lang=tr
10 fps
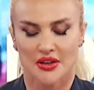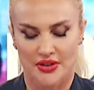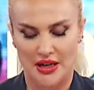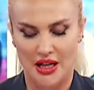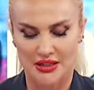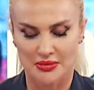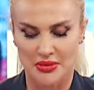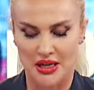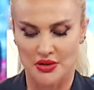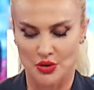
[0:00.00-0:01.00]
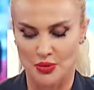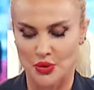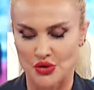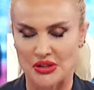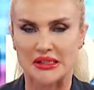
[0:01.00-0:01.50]
ve kalkınma yolu
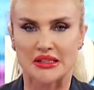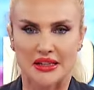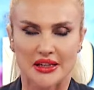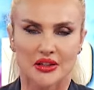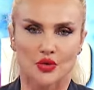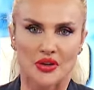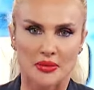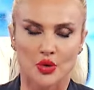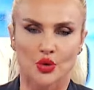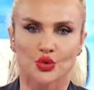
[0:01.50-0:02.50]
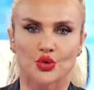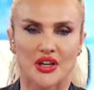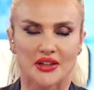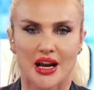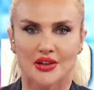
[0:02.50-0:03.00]
projesinin ne kadar önemli olduğunu
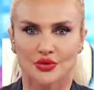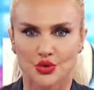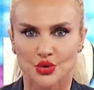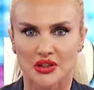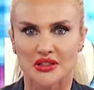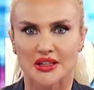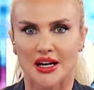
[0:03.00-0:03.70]
tekrar vurguladık.